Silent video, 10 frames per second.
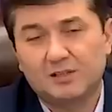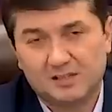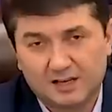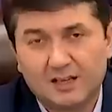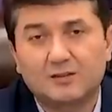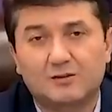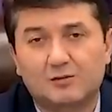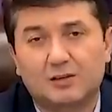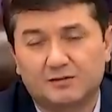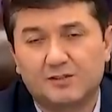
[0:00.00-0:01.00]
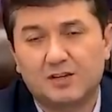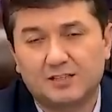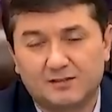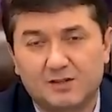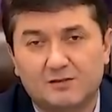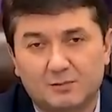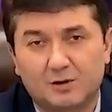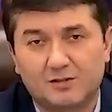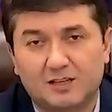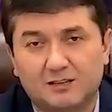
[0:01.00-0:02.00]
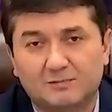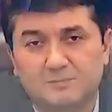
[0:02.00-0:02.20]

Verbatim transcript: с радостью отвечать на ваши вопросы.